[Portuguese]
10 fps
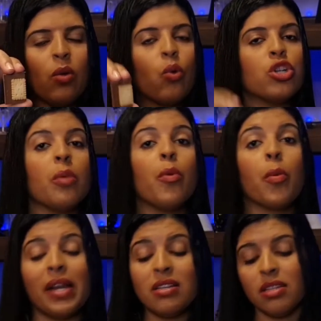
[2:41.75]
O gosto é um pouco
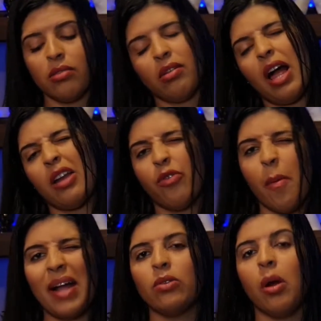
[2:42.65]
parecido. Claro,
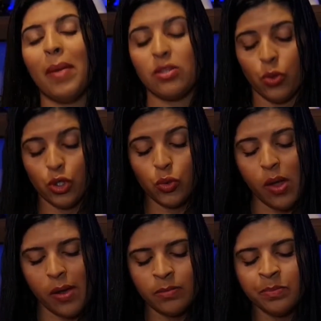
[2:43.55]
formato não, mas o gosto
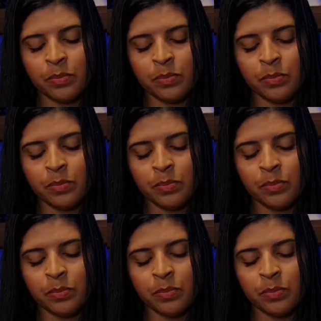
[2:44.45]
é.